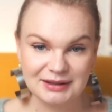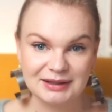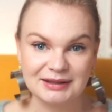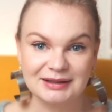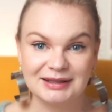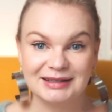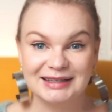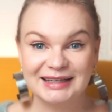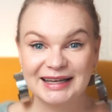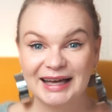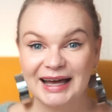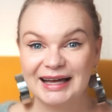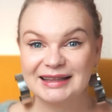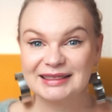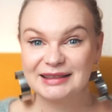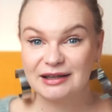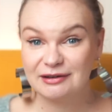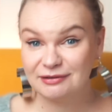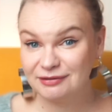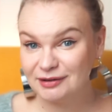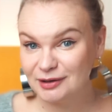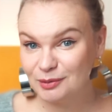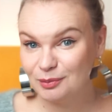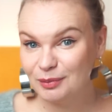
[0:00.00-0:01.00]
ta
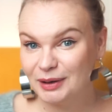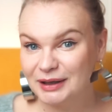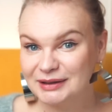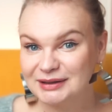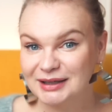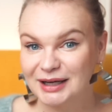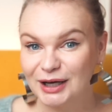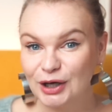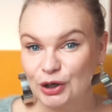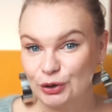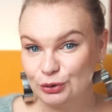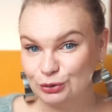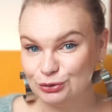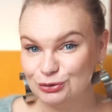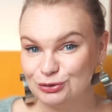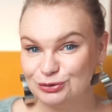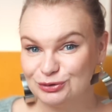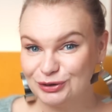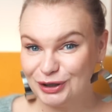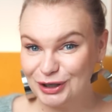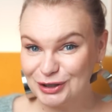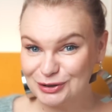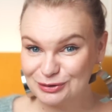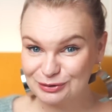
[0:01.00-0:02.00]
delikatna falbanka
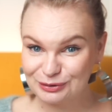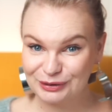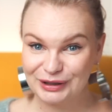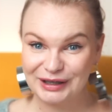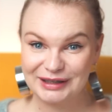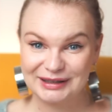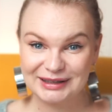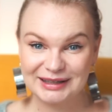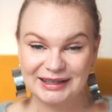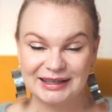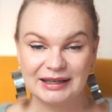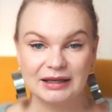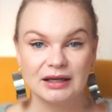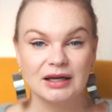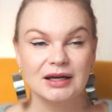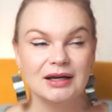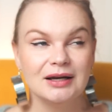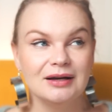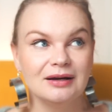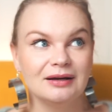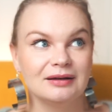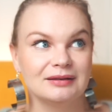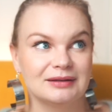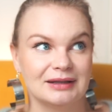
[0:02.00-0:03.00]
króciutkiej sukienki
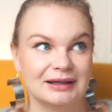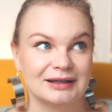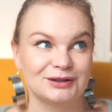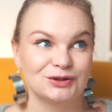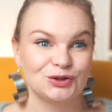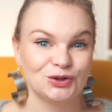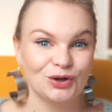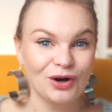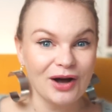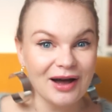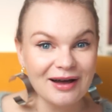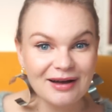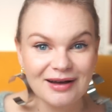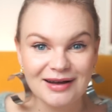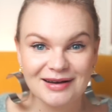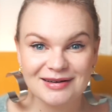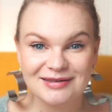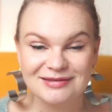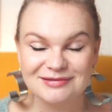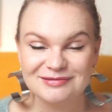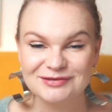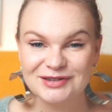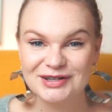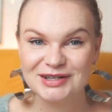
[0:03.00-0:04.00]
tak
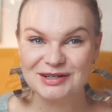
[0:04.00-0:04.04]
trochę